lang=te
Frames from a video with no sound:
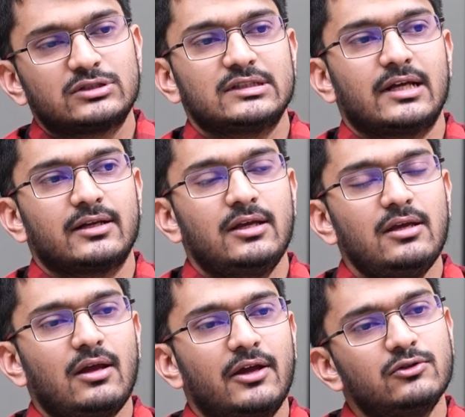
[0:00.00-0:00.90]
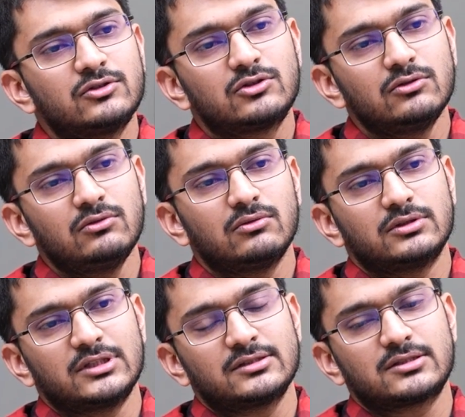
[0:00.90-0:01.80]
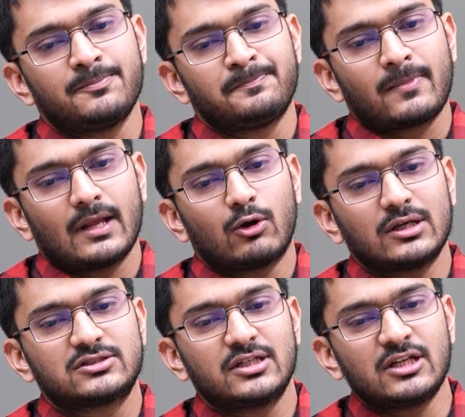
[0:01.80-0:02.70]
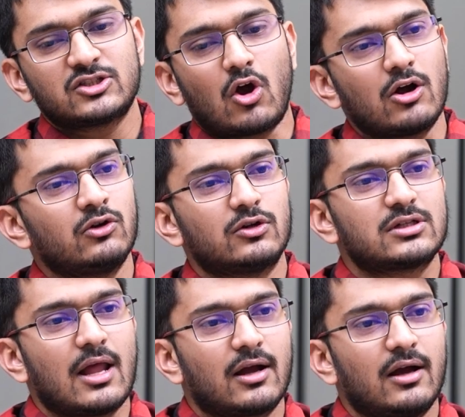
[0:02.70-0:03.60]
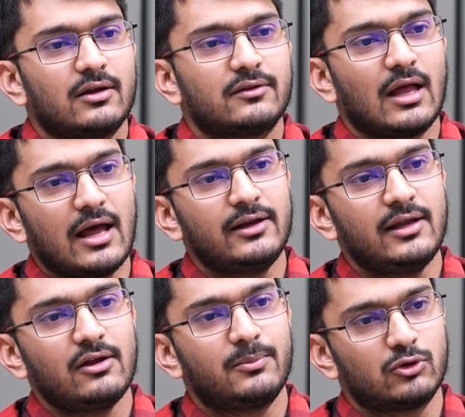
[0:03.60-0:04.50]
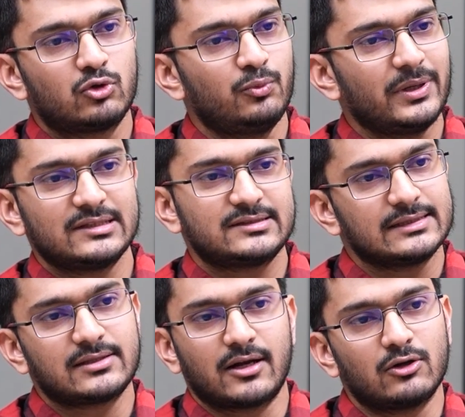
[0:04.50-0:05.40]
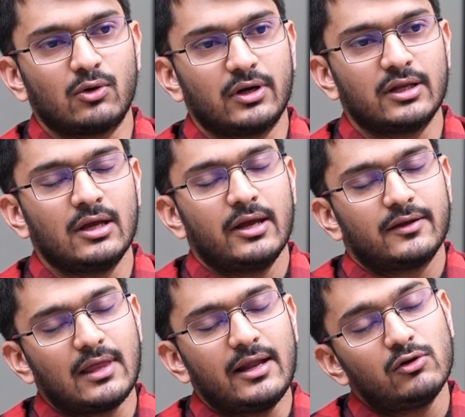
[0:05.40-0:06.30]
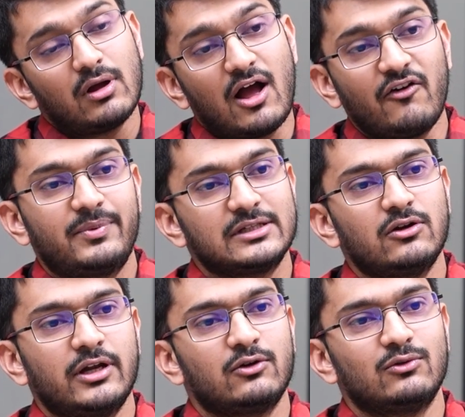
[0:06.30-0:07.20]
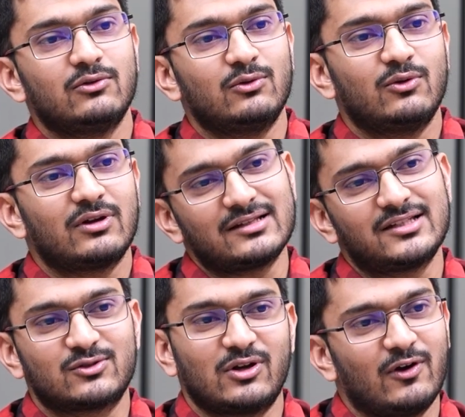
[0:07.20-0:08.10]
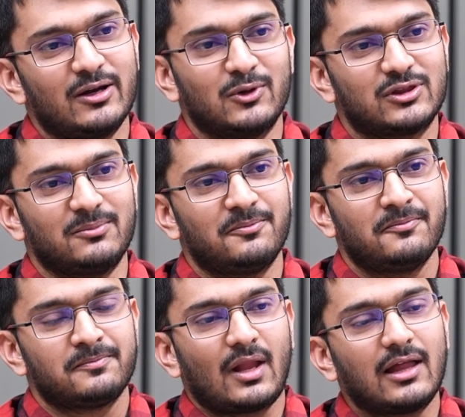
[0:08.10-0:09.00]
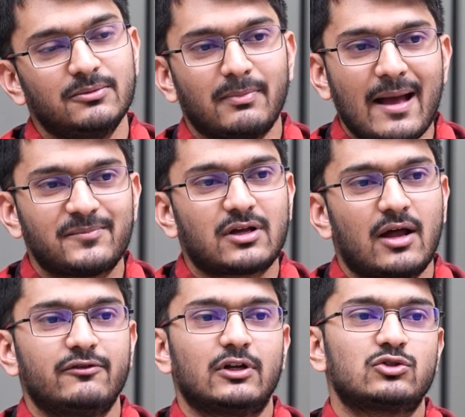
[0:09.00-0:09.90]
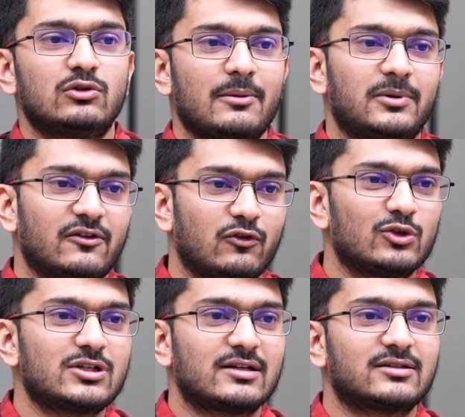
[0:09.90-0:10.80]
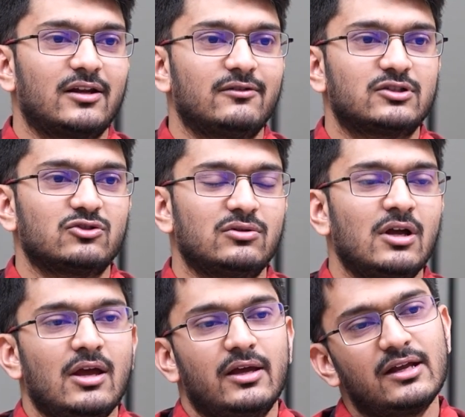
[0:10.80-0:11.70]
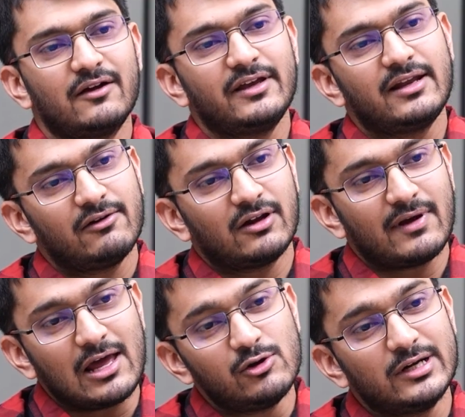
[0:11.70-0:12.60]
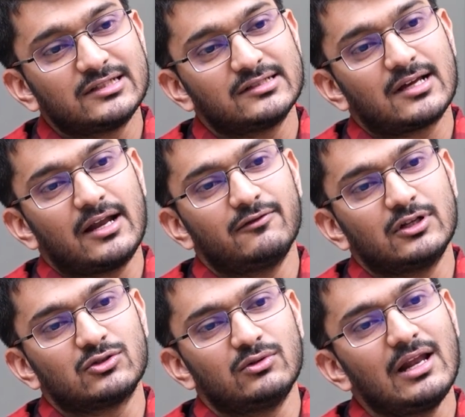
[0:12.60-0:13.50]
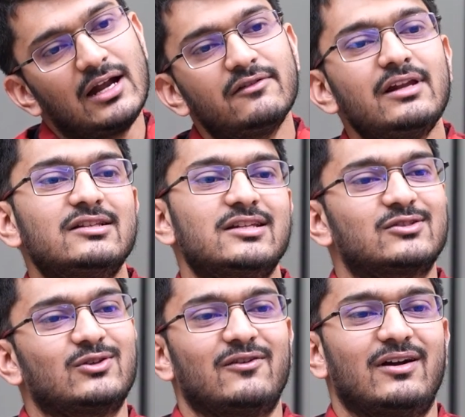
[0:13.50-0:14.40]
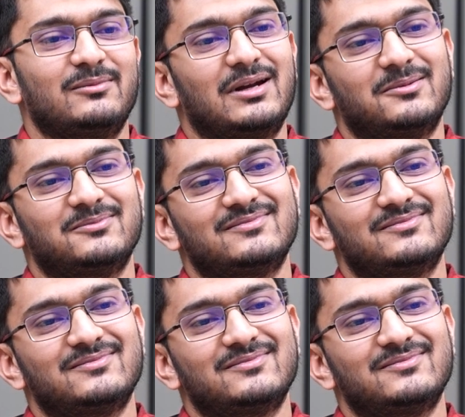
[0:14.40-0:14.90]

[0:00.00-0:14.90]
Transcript: వచ్చేసరికి ఐ యూస్ టు జస్ట్ ఒక చిన్న షార్ట్ నోట్స్ లాగా దాన్నే ఇప్పుడు టూ పేజెస్ చేశాను అనుకోండి దాన్ని ఒక హాఫ్ పేజ్లో నేను రాసేసుకునేవాడిని మొత్తం అది మ్యాప్స్ కానివ్వచ్చు లేకపోతే ఫ్లో చార్ట్స్ కానివ్వచ్చు ఇంకా వేరే ఏమైనా వాల్యూ కానివ్వచ్చు ఇలాంటివి నేను చేసుకునేవాడిని మేడం